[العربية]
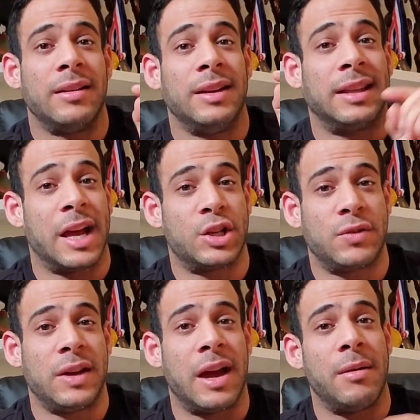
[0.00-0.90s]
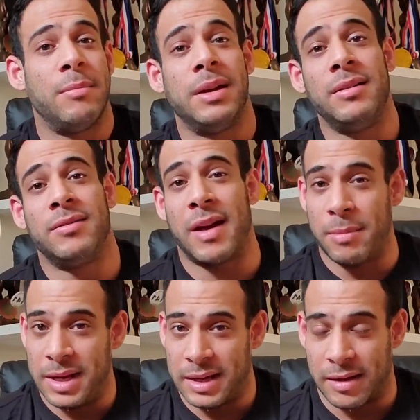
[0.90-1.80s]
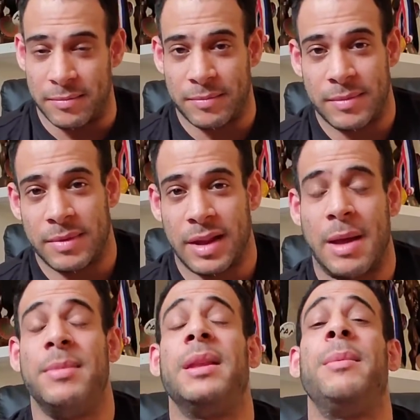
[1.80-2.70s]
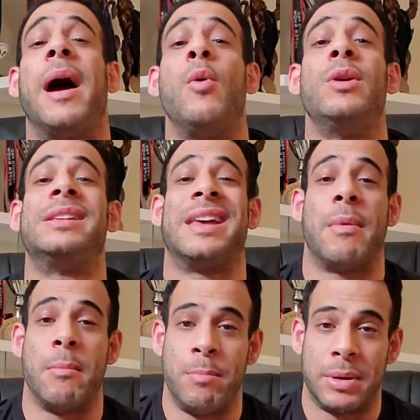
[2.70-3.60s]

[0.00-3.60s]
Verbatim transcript: يتعاش فيها من في امريكا هبتدي باول سبب